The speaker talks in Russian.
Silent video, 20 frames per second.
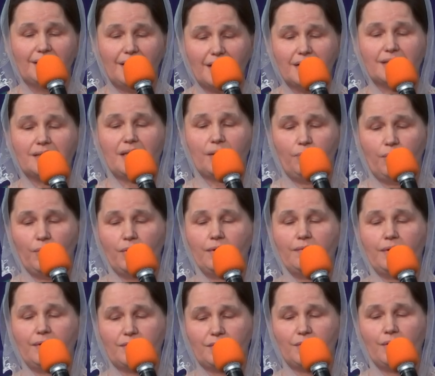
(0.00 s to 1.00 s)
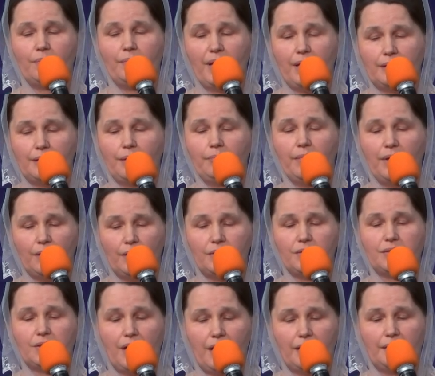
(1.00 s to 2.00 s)
Я с тобой во всем этом, мое
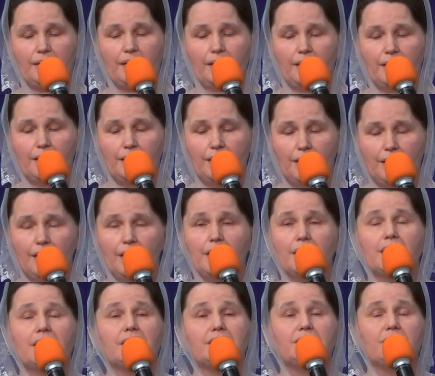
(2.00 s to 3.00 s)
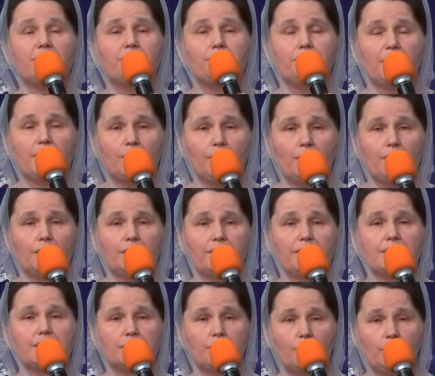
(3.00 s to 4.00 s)
чадо. Иди вперед,
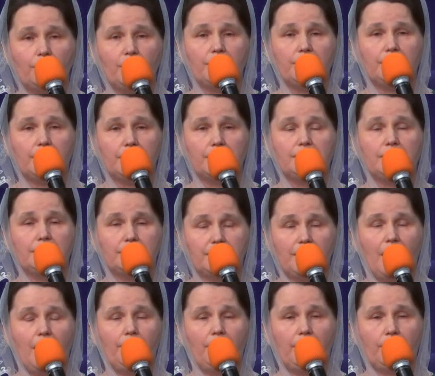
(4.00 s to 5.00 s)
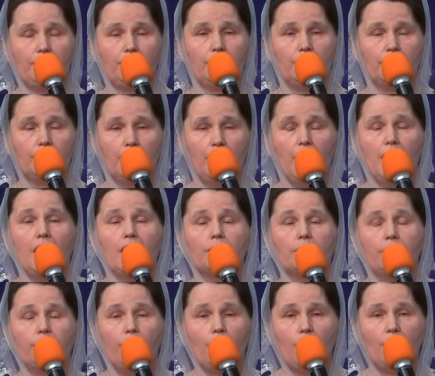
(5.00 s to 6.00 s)
возлюбленное дитя мое,
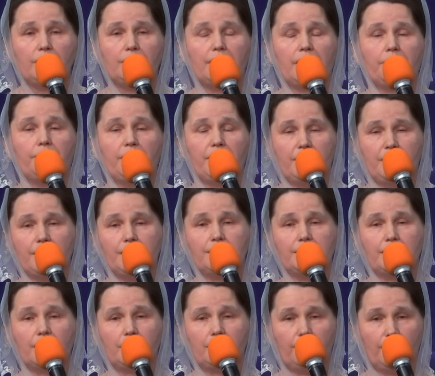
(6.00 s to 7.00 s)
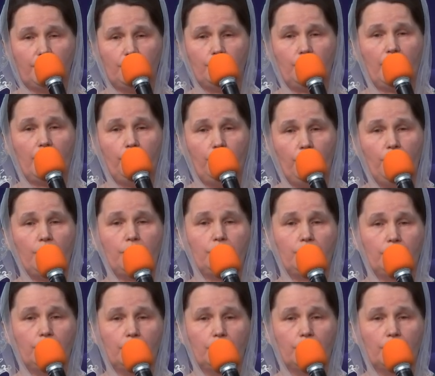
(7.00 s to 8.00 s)
бодро берись за твою
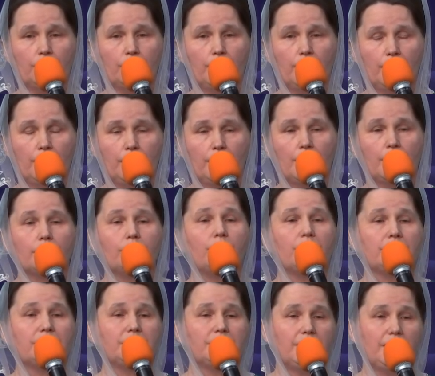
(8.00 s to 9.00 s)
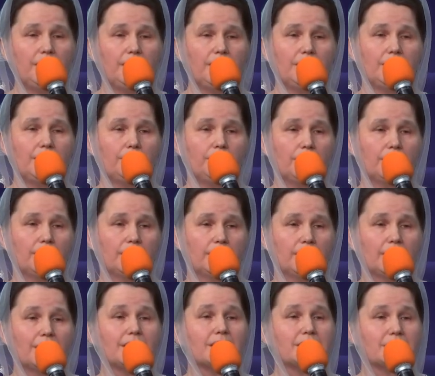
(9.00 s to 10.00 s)
работу. Будь тихим,
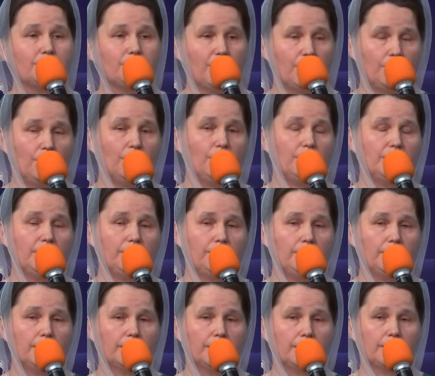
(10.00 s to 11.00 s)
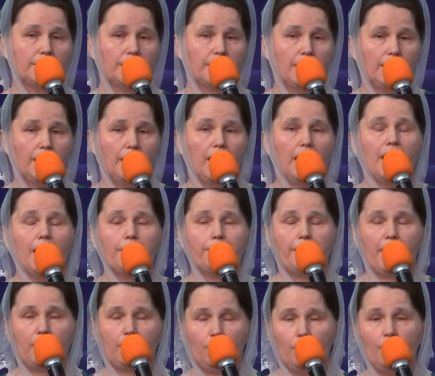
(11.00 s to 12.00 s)
смиренным,
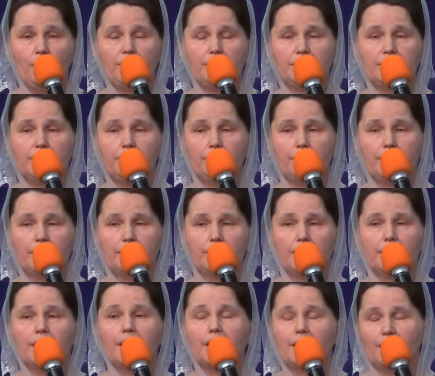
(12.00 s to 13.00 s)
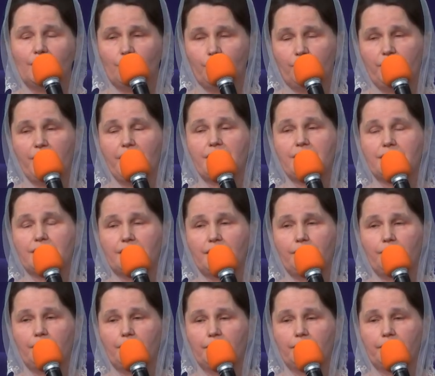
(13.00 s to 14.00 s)
покорным,
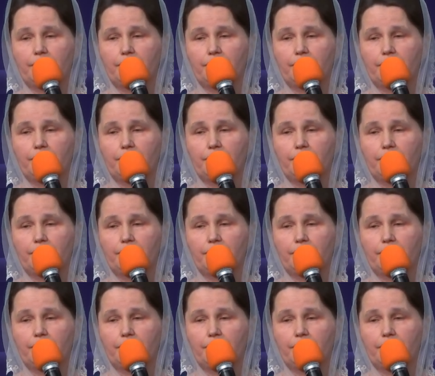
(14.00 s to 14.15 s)
любезным.